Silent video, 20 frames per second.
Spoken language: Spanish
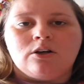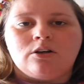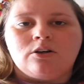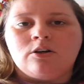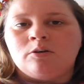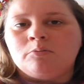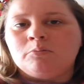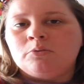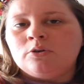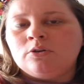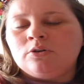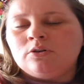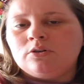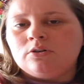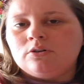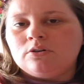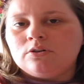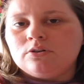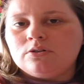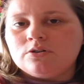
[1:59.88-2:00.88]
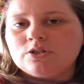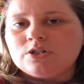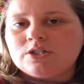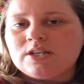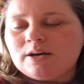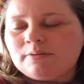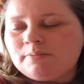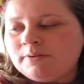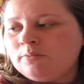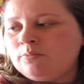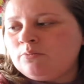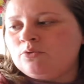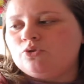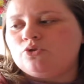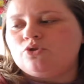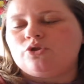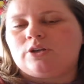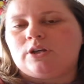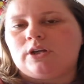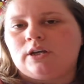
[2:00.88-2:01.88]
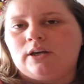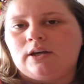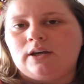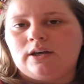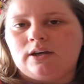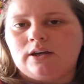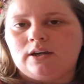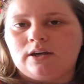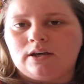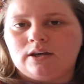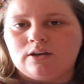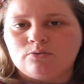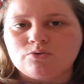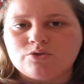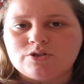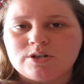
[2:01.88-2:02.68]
¿Cómo sabemos que un